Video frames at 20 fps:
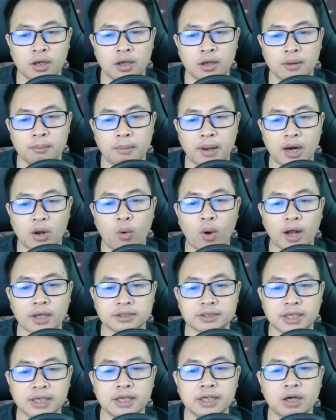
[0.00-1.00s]
Mà là họa
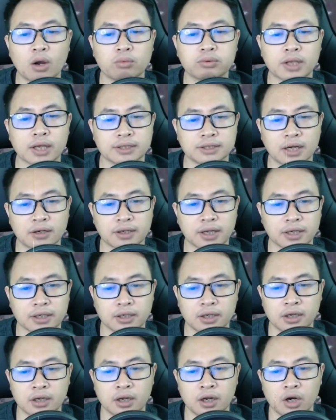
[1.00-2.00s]
sĩ không thể xác định
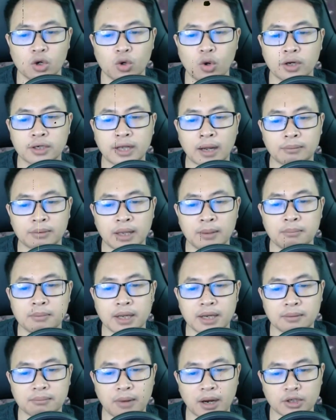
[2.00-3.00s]
Luôn cảm thấy
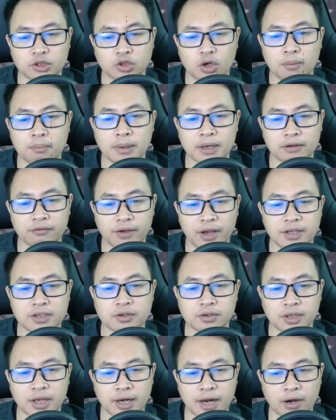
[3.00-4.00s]
mình mặc cho mình vẽ như
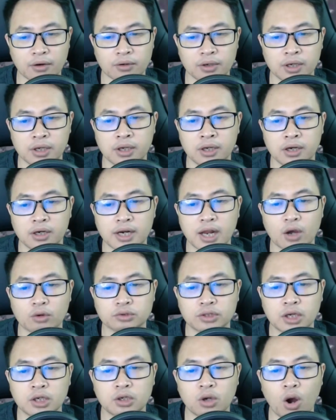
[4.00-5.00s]
thế nào Đều
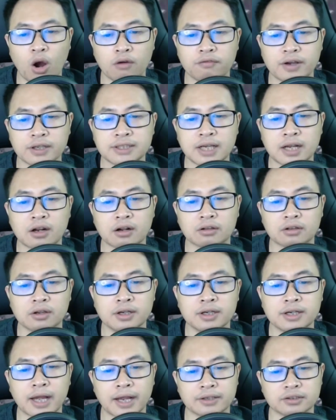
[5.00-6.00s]
rất khó vẽ ra được tới
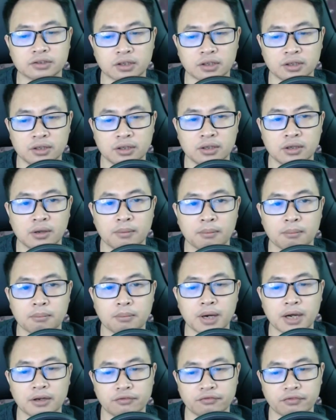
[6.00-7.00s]
cảnh giới
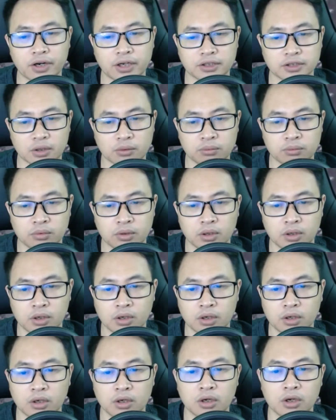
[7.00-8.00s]
Mười phần giống
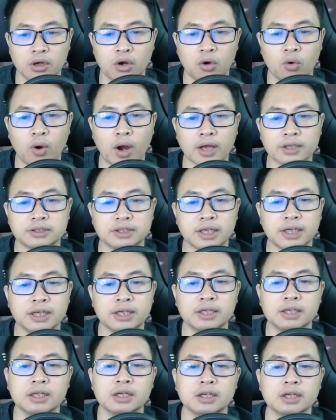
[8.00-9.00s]
Họa sĩ
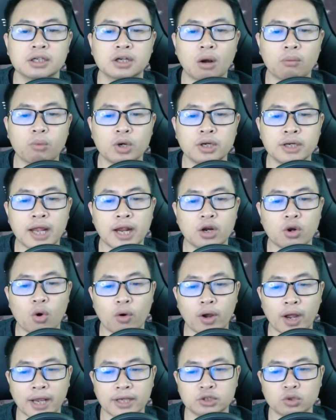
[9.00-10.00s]
không muốn để lộ
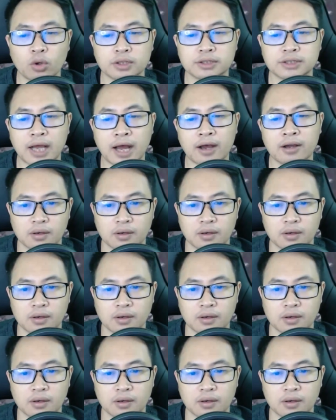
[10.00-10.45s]
cái rốt ra